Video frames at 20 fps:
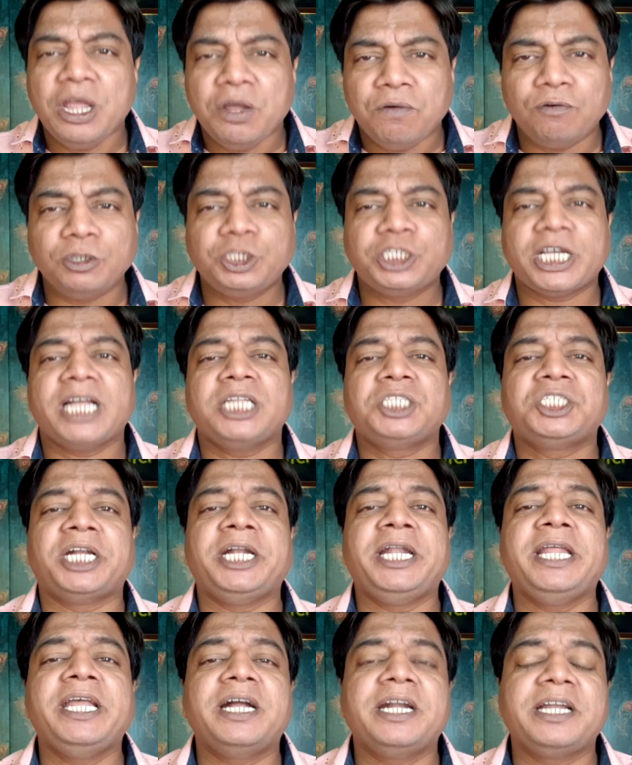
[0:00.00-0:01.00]
वो चाहे
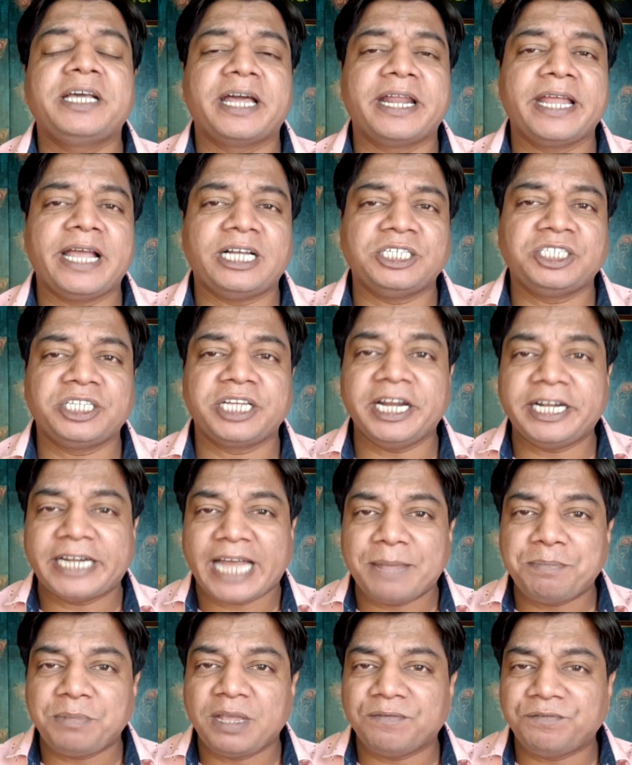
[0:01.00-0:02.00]
चंडीगढ़ करे आशिकी
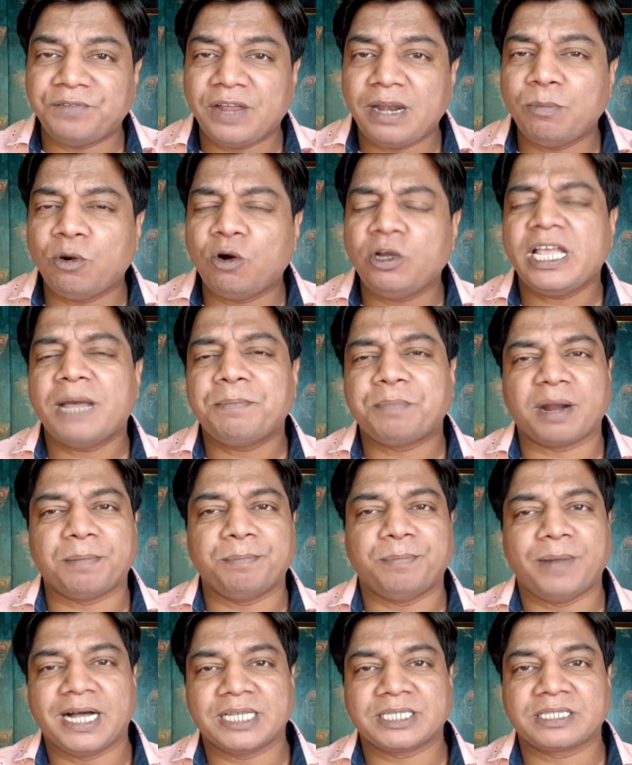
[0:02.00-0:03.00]
टाइप की फिल्म हो या
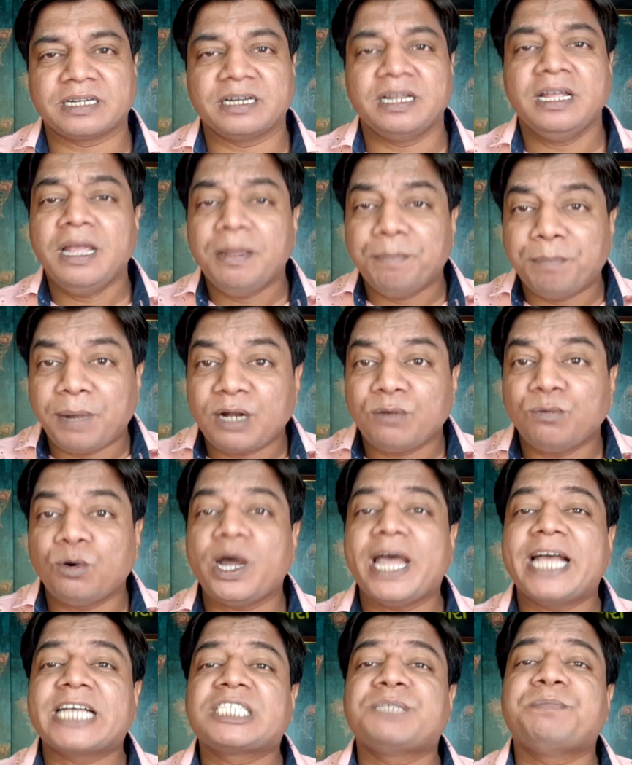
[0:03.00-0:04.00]
ब्रह्मास्त्र बट वो
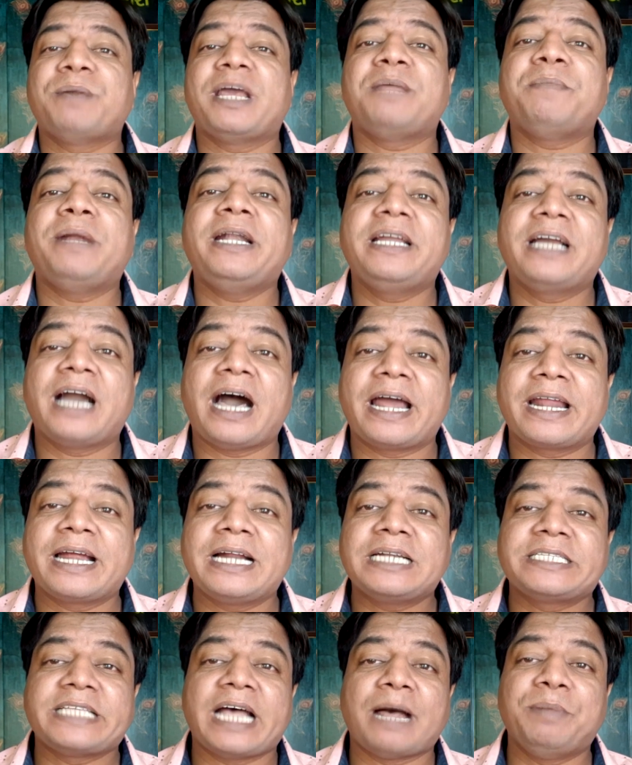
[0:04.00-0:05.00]
एक्सपेरिमेंट कारगर
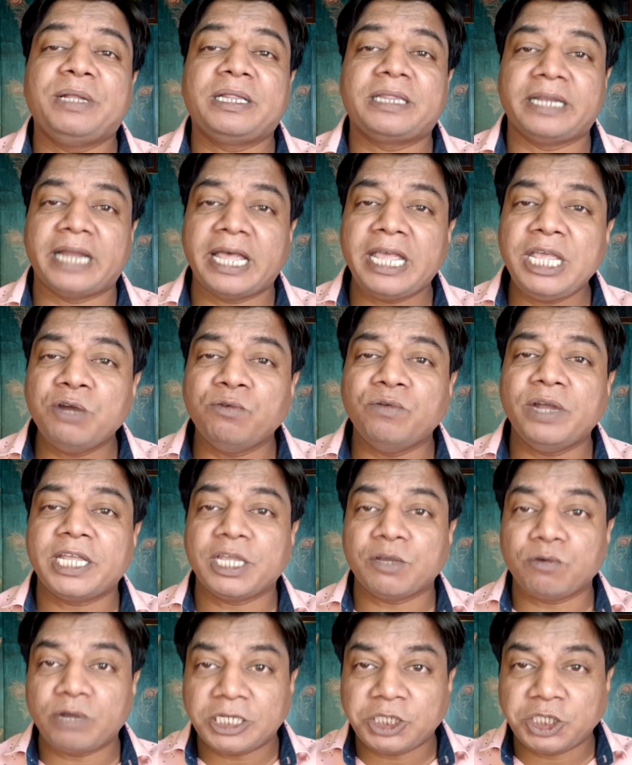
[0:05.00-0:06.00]
साबित नहीं हुए
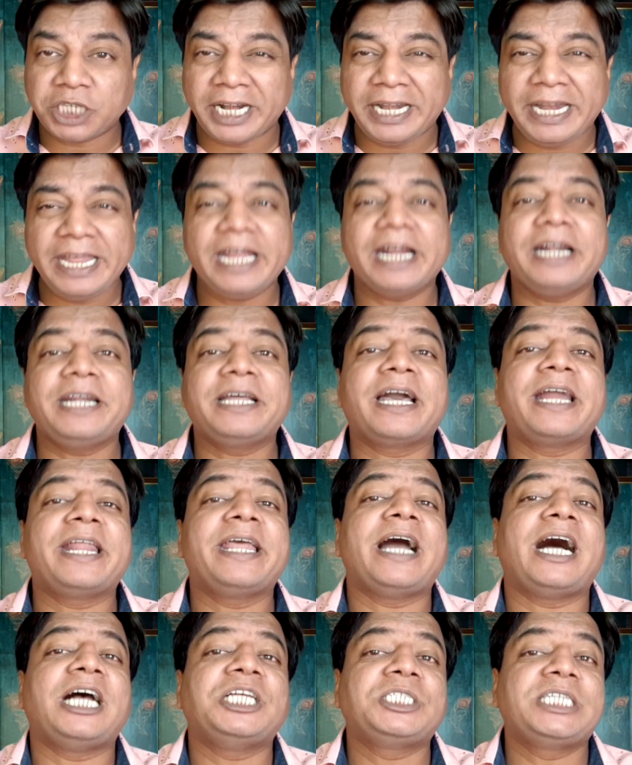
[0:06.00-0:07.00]
क्योंकि चंडीगढ़ करे
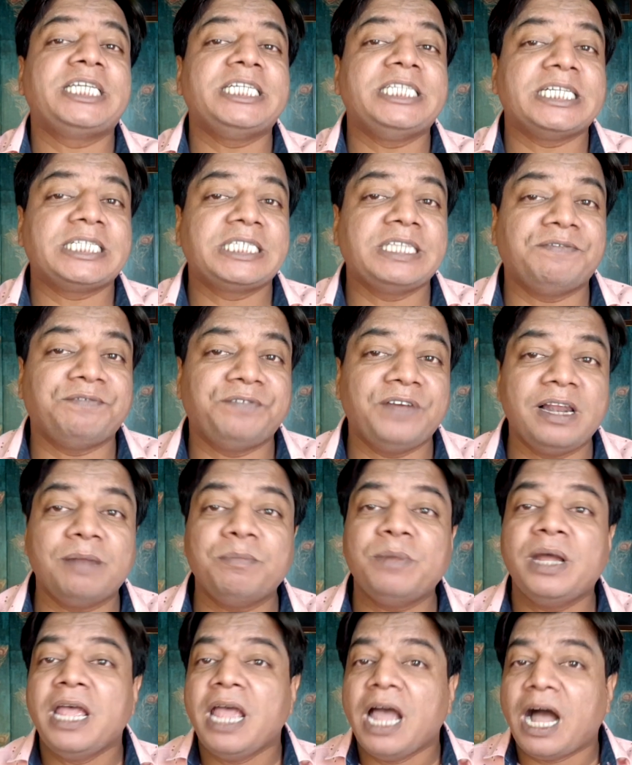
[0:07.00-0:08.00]
आशिकी जैसी
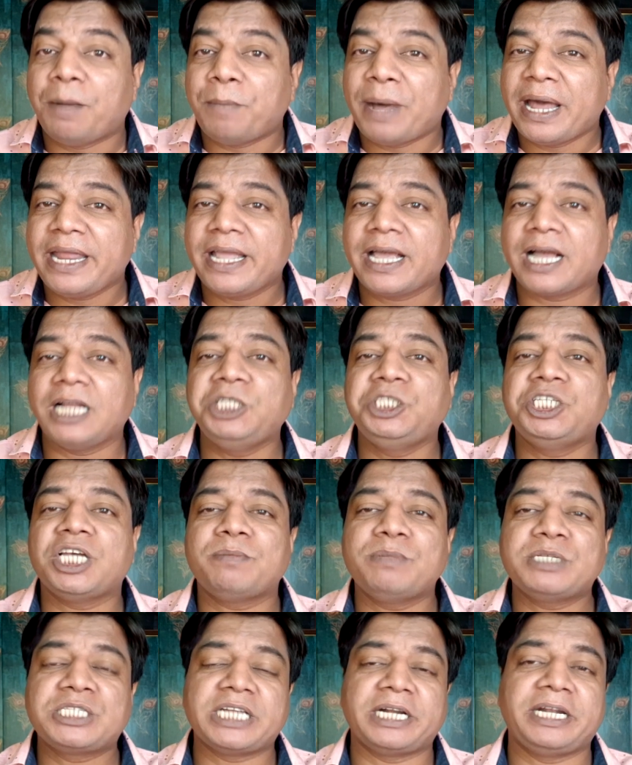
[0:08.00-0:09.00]
फिल्म हमारे कल्चर
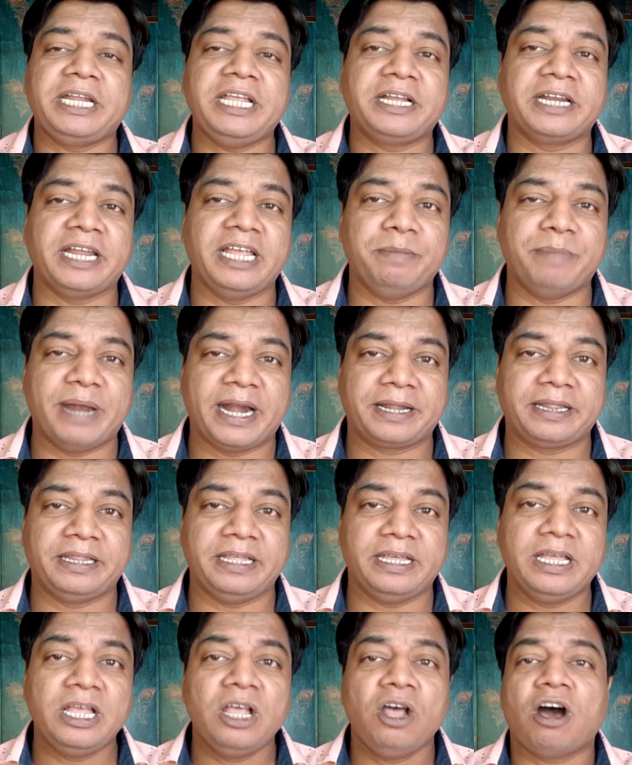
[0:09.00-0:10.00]
में सटीक नहीं
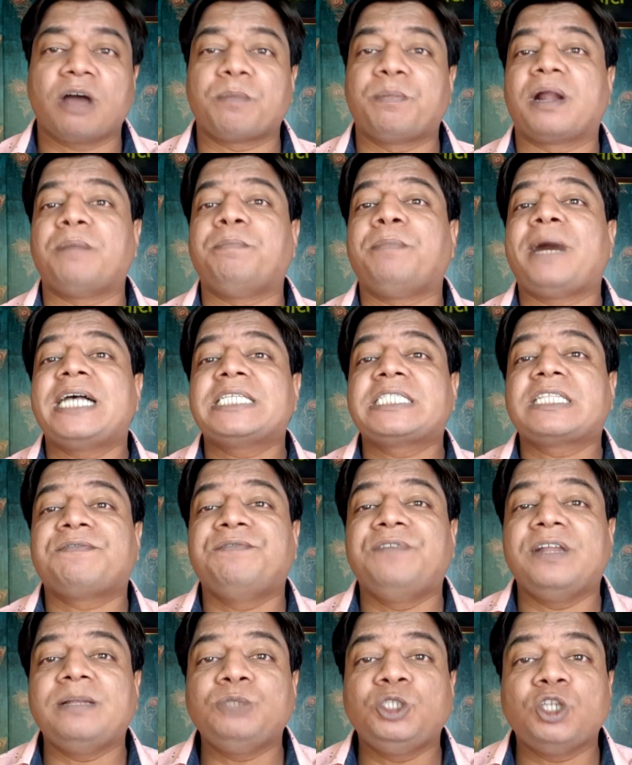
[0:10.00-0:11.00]
बैठती और ब्रह्मास्त्र
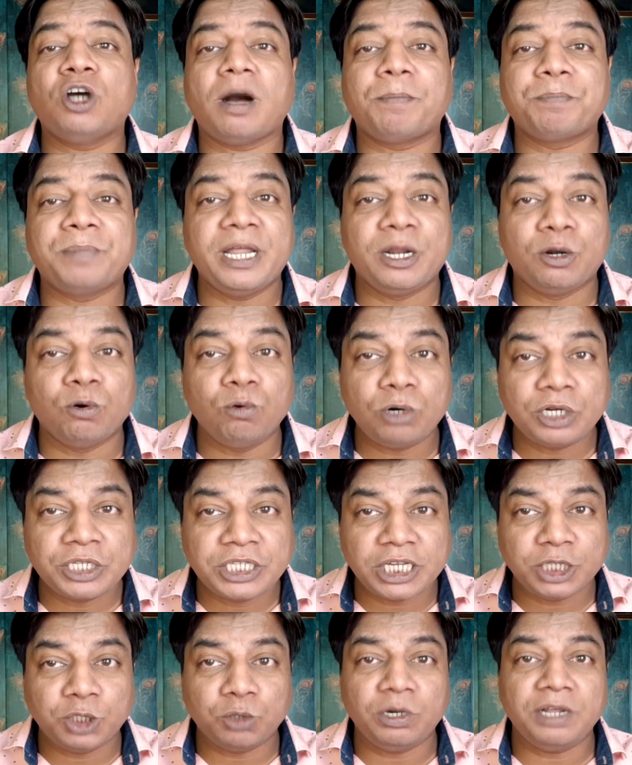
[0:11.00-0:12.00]
फिल्म जो अपने रूट
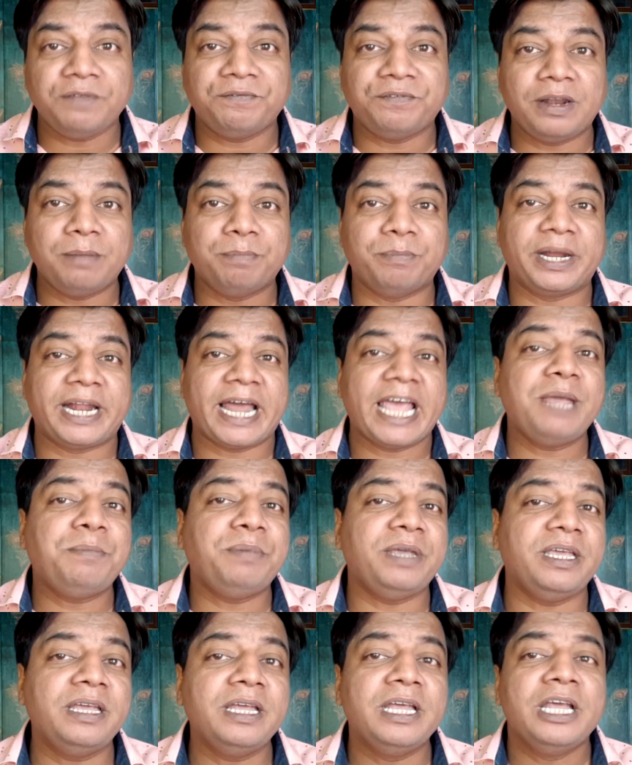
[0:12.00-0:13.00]
से जुड़ी फिल्म बनाई भी